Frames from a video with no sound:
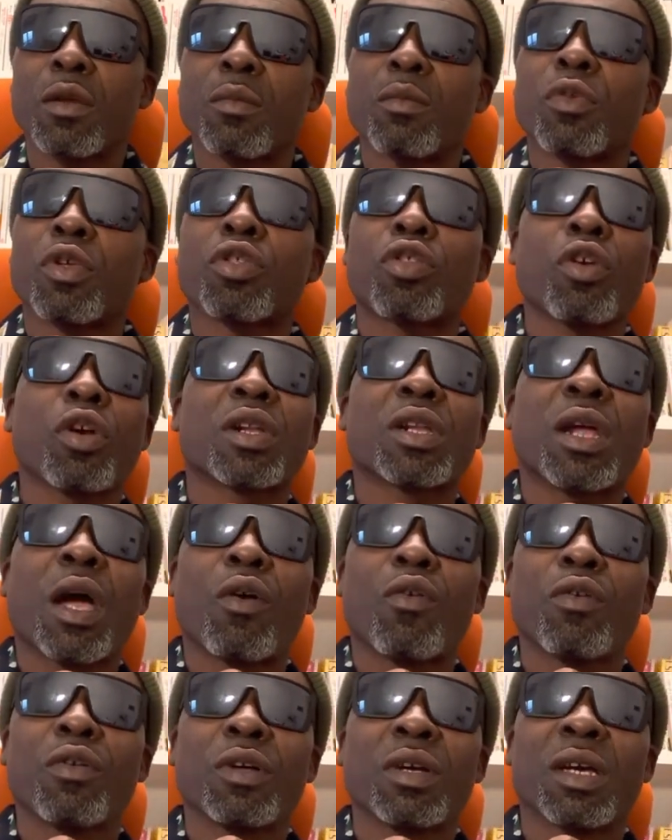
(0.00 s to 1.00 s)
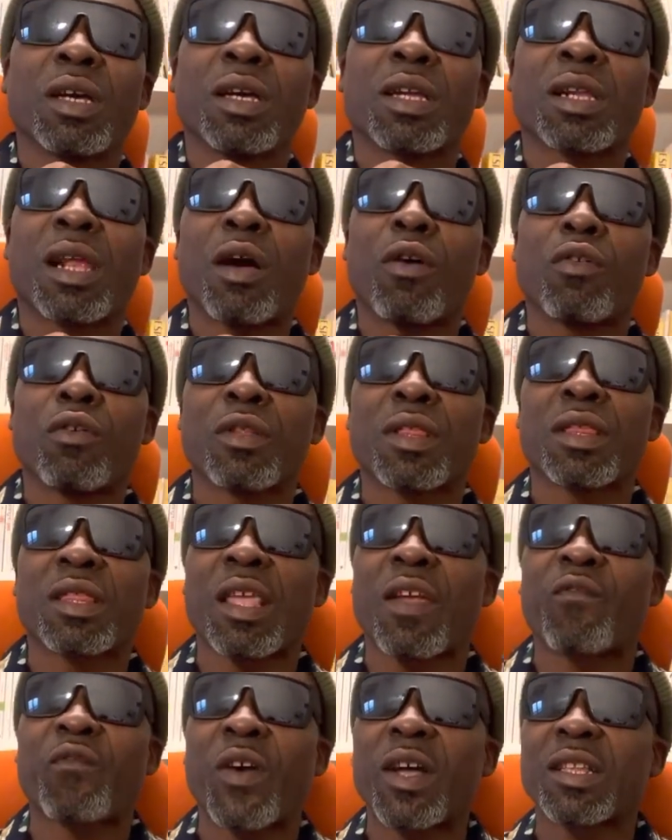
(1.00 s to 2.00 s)
Monsieur Raoul, Raoul
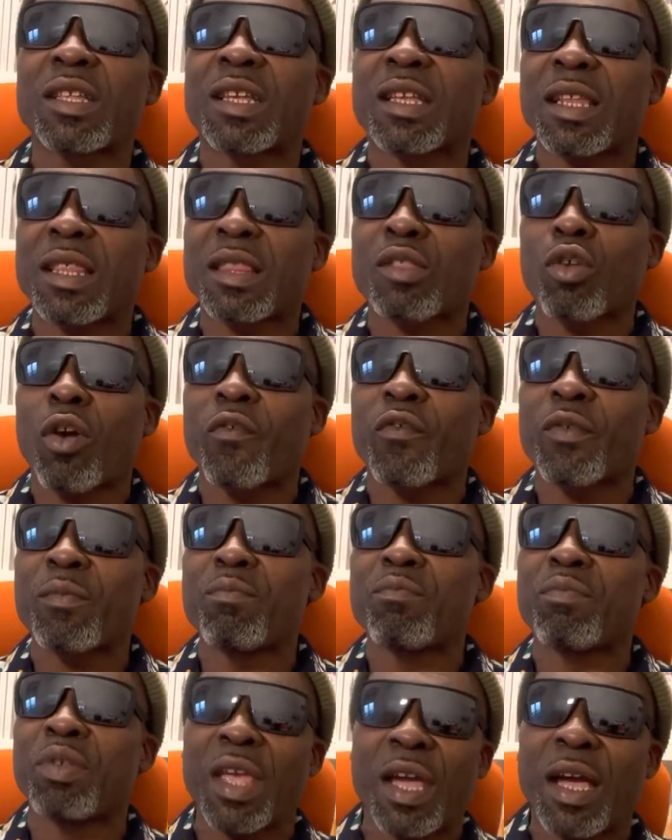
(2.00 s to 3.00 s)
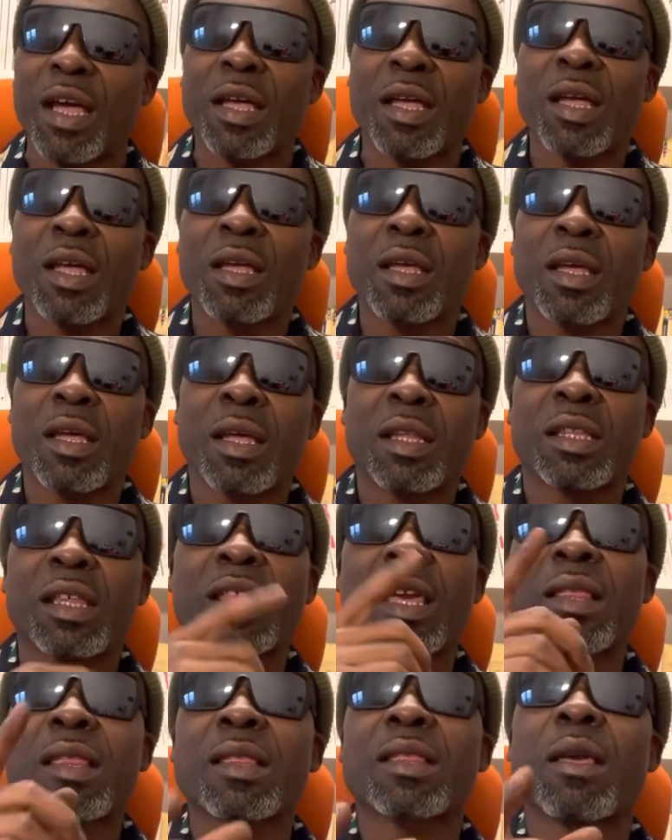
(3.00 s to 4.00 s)
Stéphane Christophe Mbia.
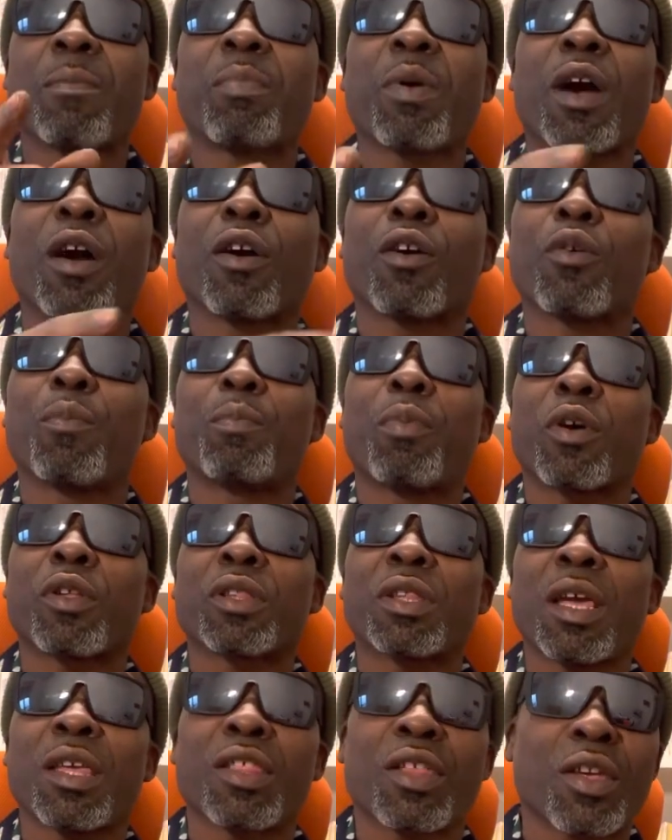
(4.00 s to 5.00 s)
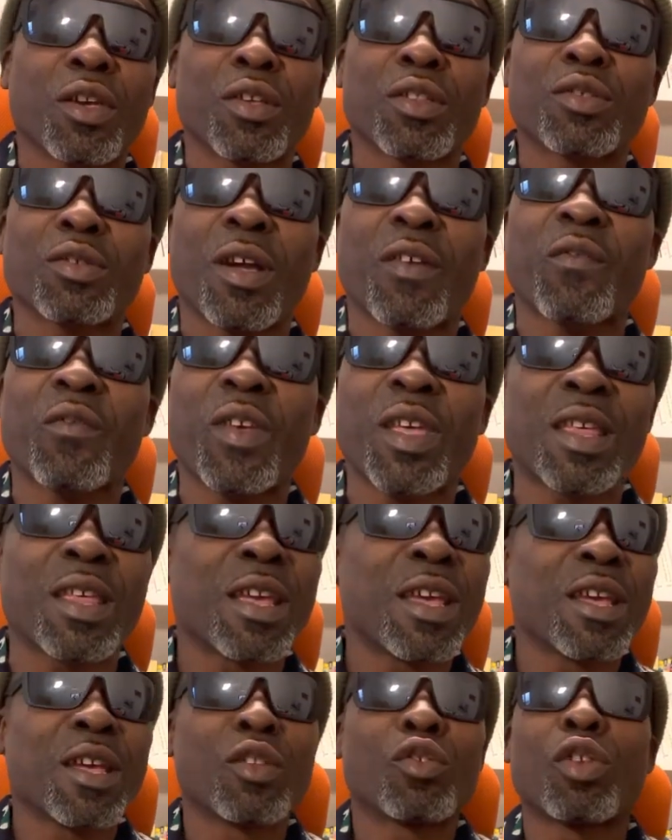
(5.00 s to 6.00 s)
Déjà, ça, c'est pas un reportage que tu as fait.
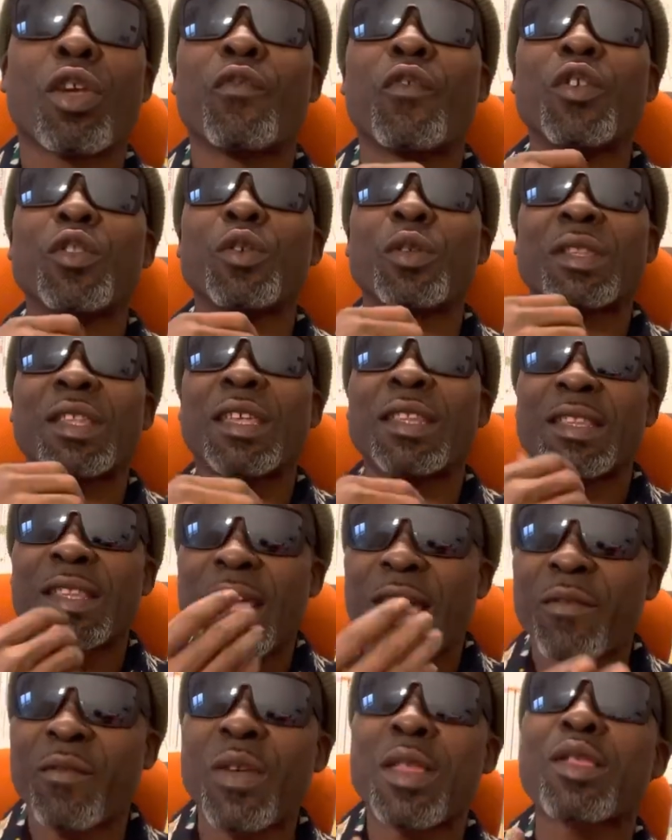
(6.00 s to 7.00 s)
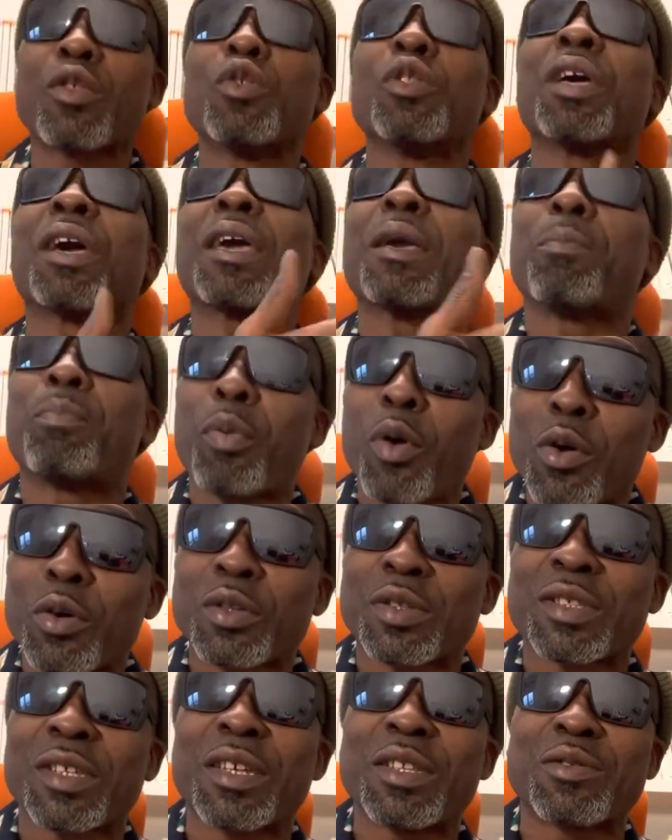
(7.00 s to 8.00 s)
Tu es venu t'énerver. C'est une
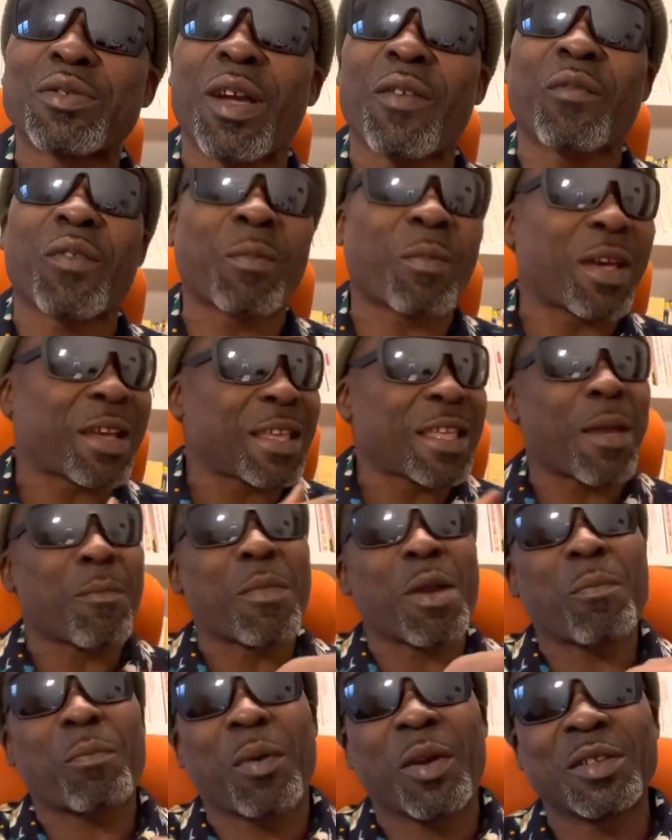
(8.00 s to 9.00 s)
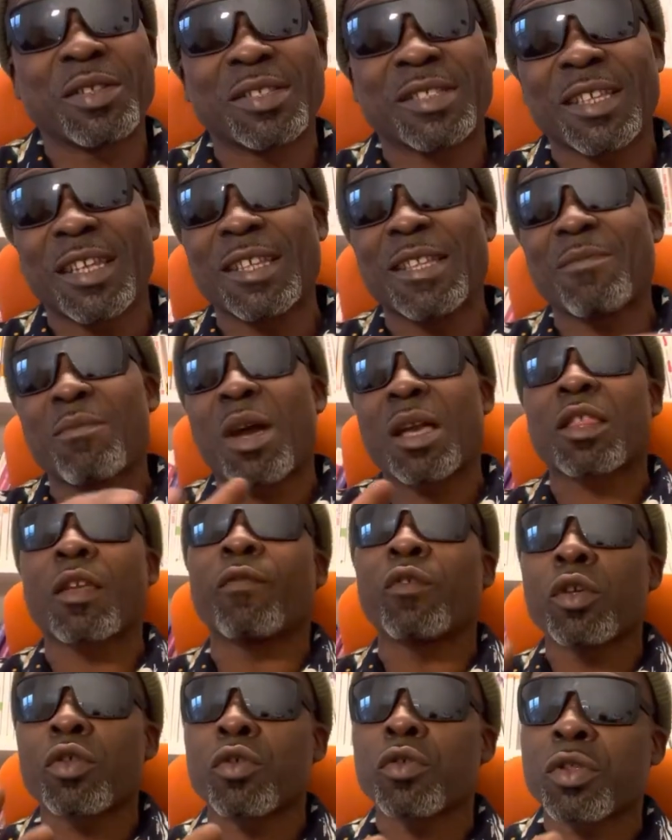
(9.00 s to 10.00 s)
réponse que tu as fait. Parce qu'il n'y a même pas une seule image. Je
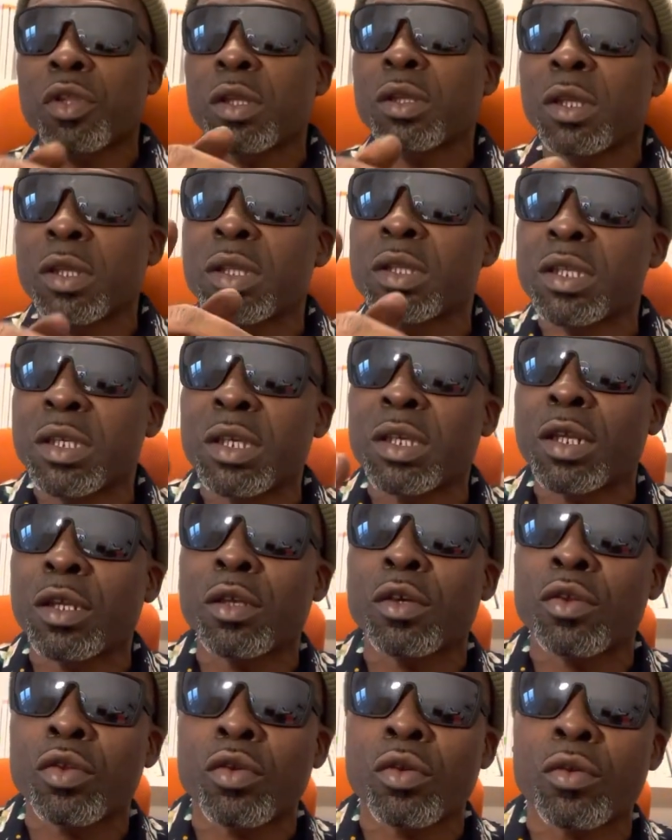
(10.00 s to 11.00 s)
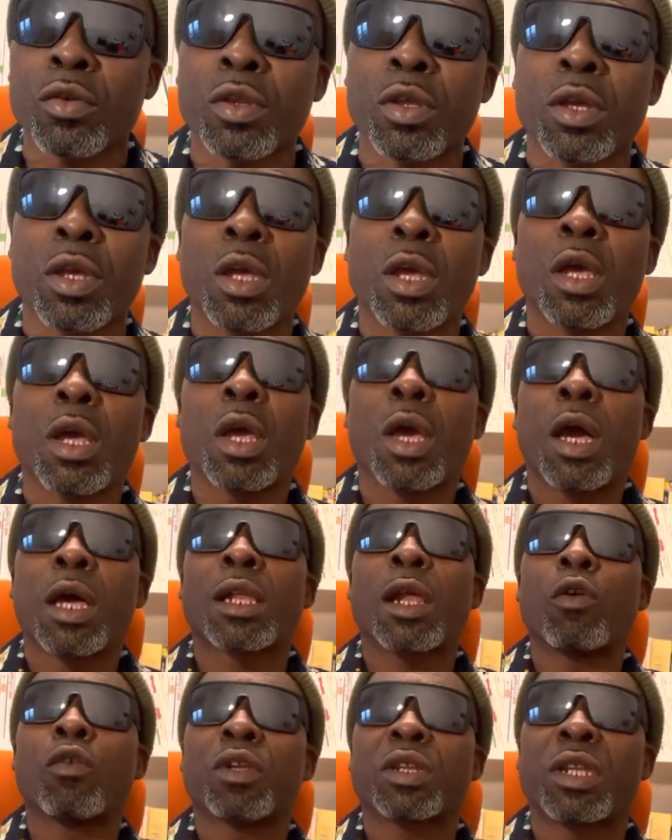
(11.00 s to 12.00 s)
voulais juste te dire quelque chose.
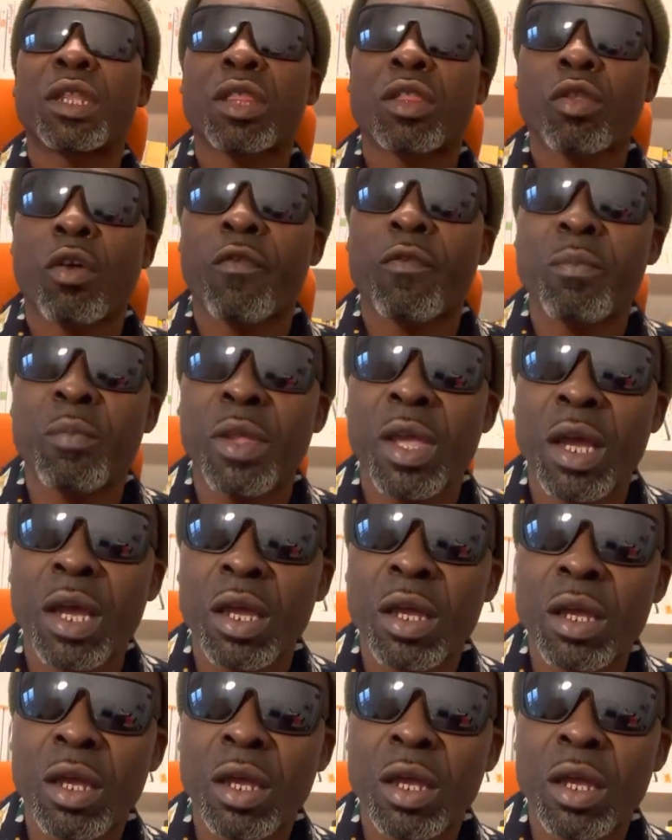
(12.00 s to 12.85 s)
Raoul Christophe Mbia.